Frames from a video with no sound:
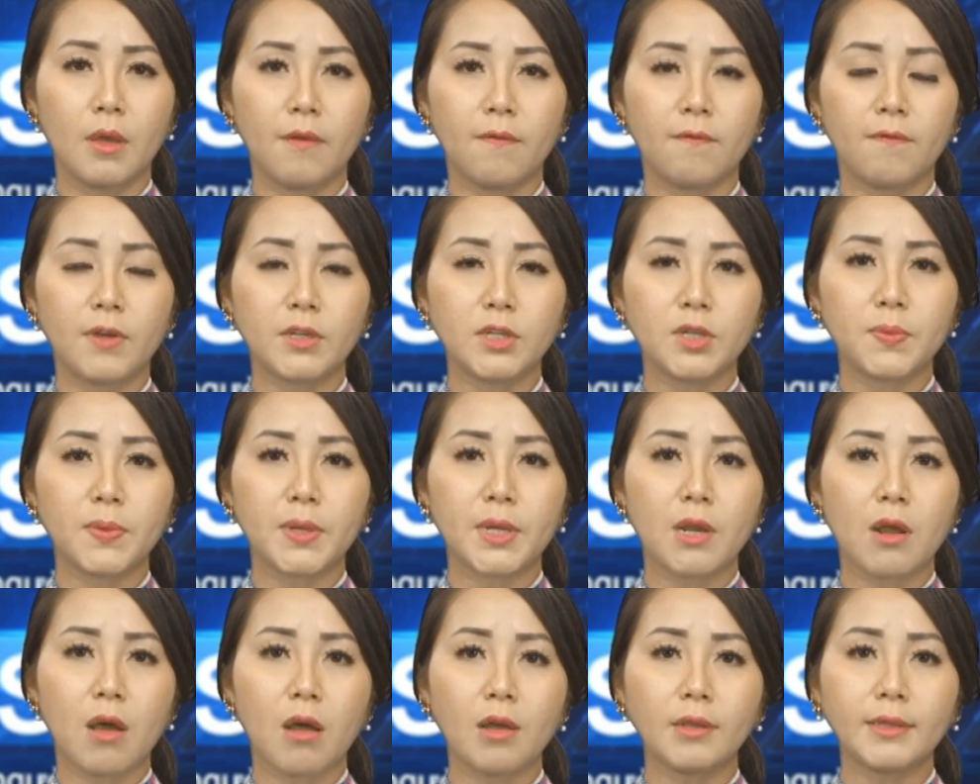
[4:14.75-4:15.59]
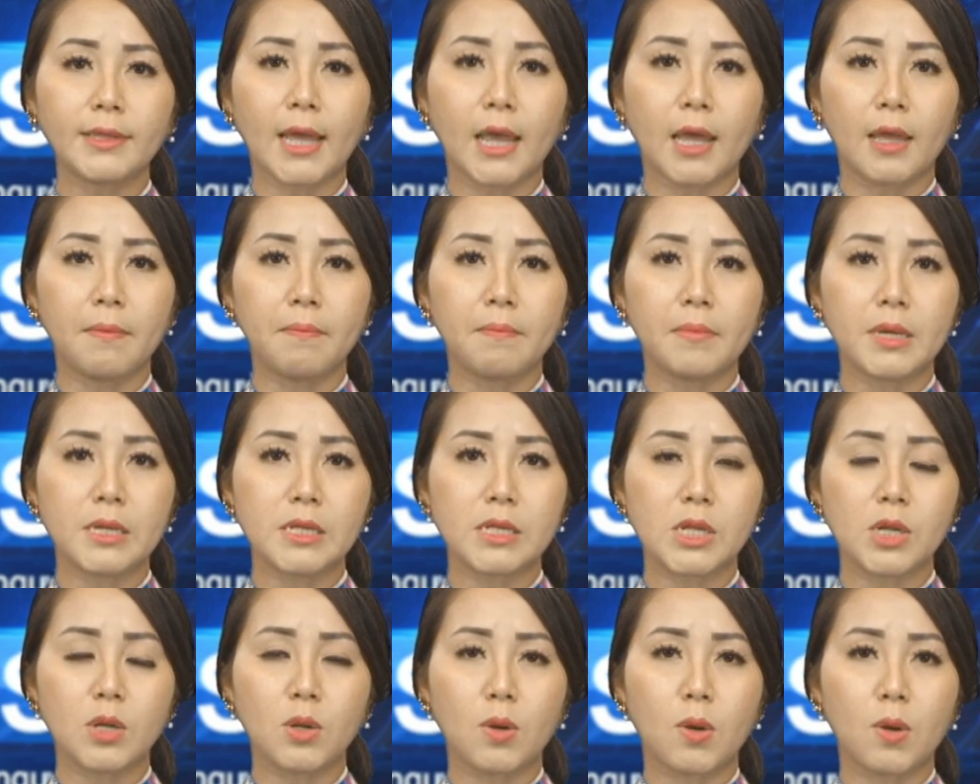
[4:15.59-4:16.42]
Và trong khi đó, tại
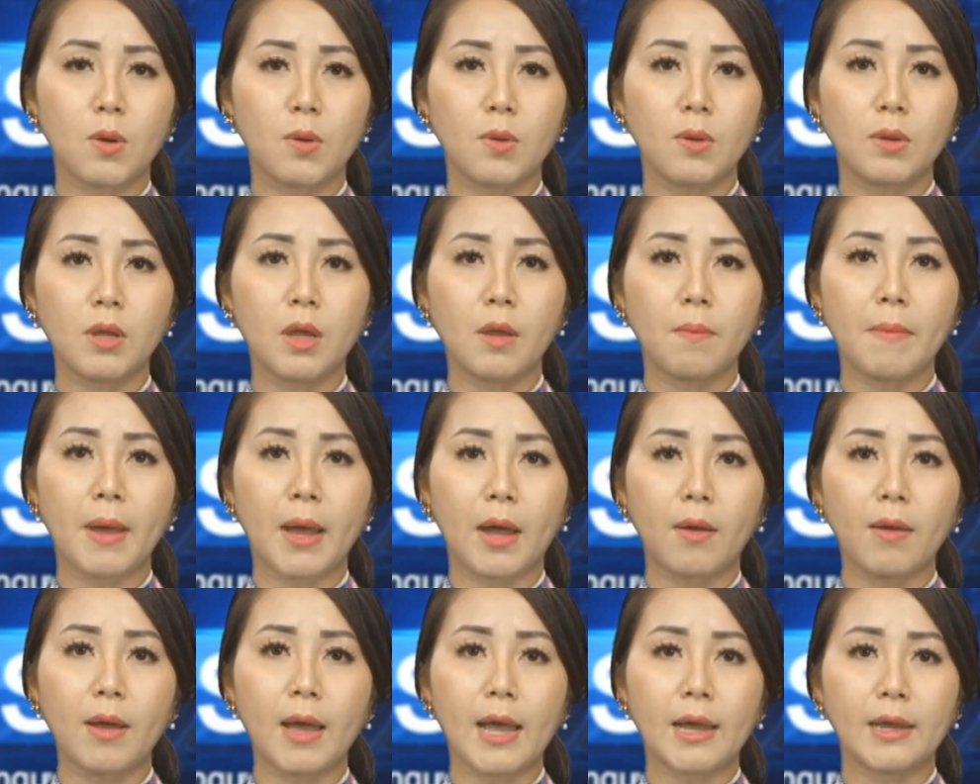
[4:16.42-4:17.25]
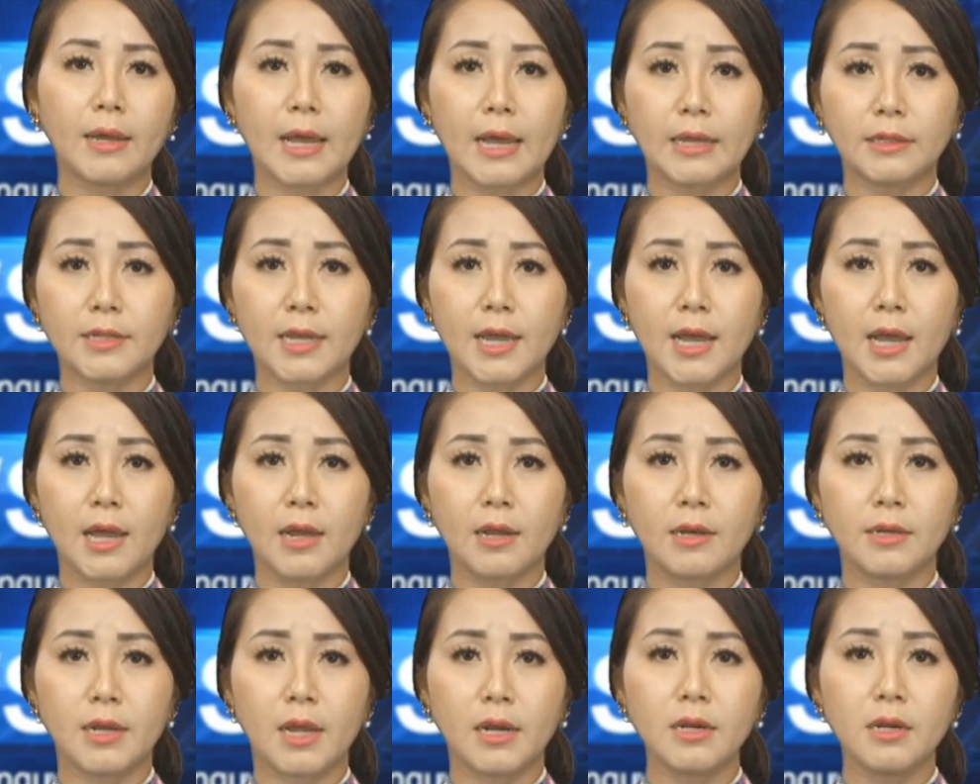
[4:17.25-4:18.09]
Mexico, cơn bão
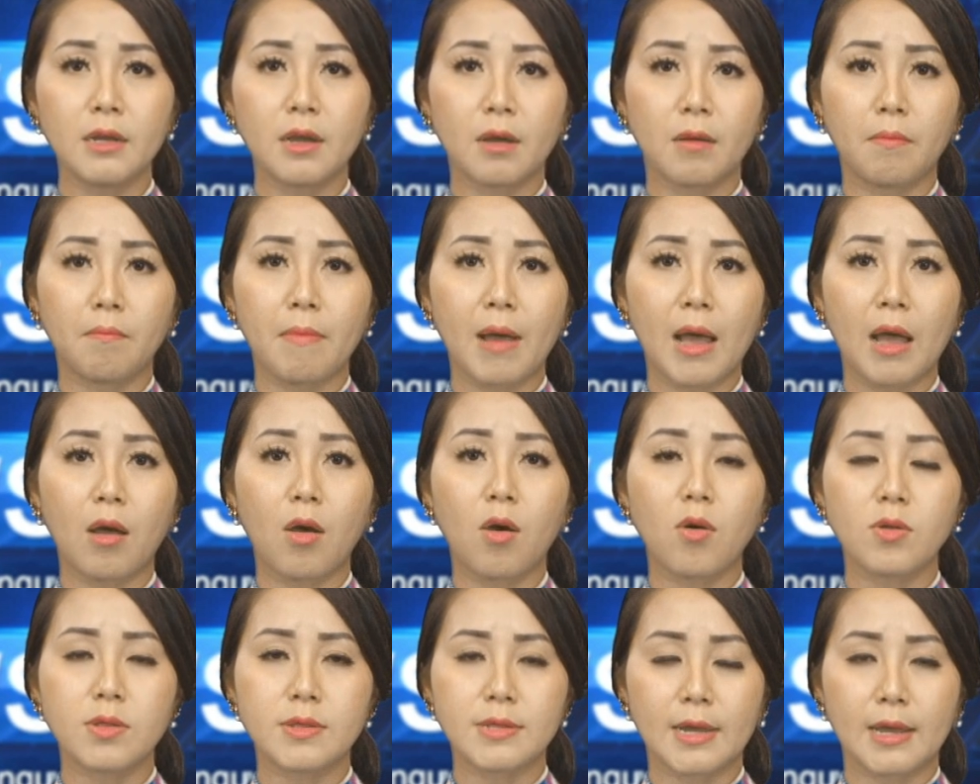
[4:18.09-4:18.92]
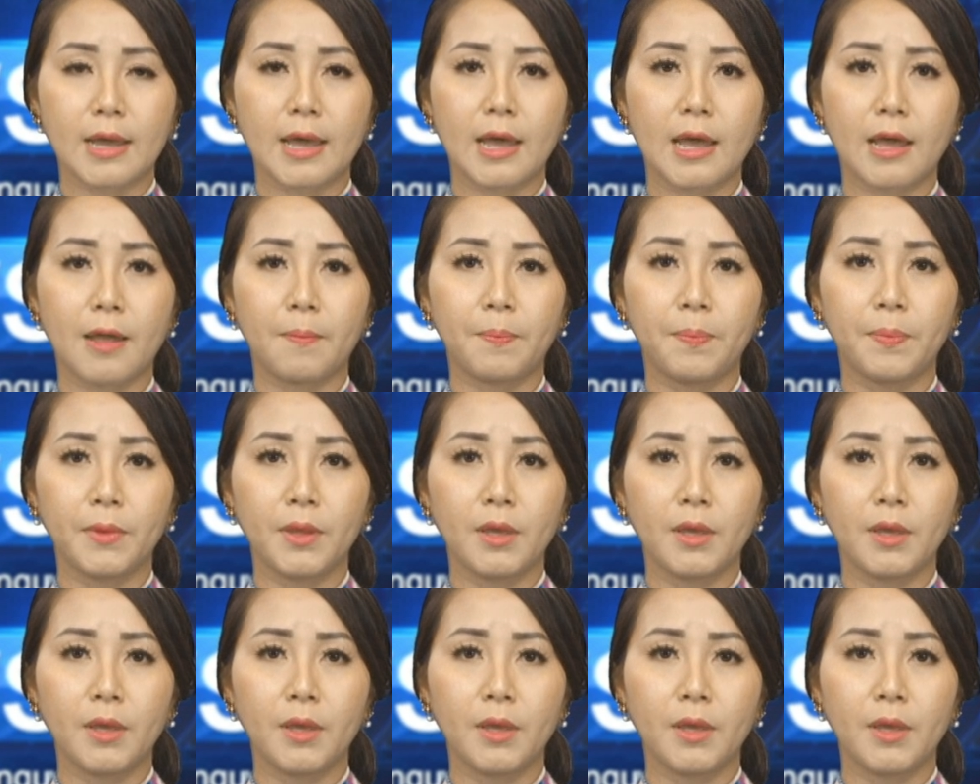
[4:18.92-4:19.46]
Agatha đến gần bang Osaka.